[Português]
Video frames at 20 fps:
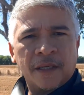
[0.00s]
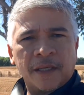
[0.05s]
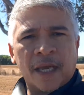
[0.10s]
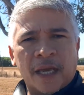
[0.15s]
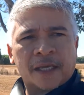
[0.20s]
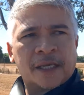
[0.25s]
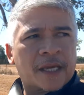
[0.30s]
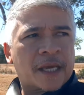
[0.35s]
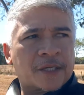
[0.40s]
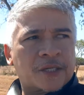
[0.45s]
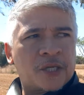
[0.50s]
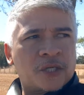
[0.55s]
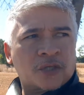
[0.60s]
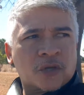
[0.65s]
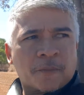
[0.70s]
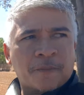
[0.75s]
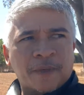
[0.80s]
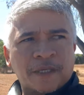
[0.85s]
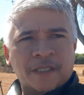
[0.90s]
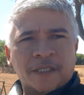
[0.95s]
E aqui a
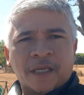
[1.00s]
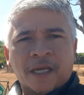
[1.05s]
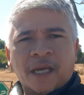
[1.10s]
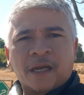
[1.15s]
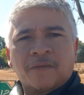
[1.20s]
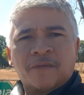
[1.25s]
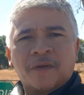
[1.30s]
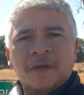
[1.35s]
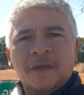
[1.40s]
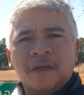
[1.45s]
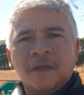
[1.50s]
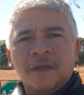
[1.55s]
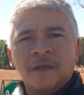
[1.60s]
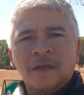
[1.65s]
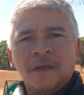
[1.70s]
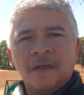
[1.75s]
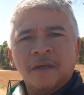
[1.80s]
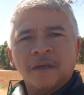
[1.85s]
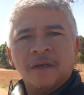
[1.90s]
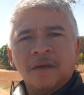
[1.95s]
gente observa
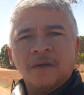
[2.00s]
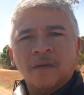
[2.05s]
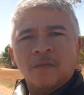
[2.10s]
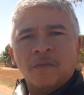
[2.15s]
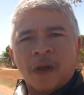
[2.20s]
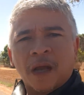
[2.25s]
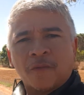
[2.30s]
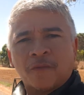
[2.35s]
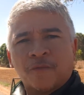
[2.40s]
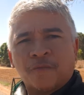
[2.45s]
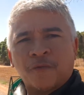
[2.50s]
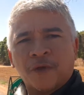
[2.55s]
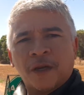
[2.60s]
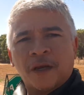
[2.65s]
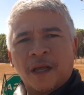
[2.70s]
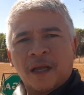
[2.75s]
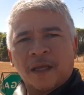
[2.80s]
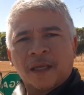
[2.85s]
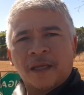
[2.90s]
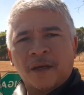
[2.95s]
uma
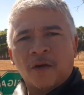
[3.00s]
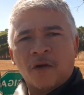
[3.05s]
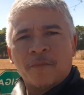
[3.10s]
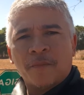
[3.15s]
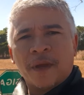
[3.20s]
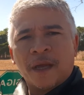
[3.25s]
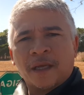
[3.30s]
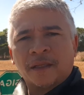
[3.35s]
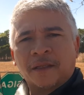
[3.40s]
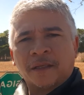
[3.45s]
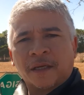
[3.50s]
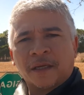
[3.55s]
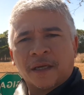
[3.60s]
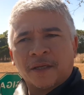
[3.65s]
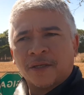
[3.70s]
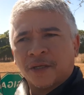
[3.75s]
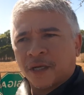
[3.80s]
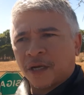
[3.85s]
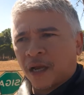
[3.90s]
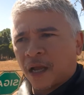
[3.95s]
fila
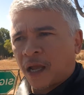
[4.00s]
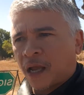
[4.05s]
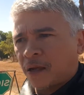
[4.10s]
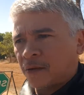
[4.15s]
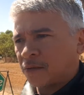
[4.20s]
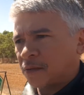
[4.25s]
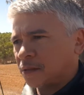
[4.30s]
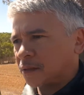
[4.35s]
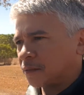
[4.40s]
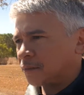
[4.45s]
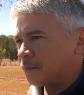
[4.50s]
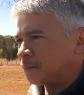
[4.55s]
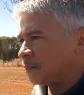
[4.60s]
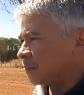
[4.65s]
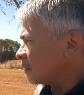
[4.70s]
quilométrica de carros,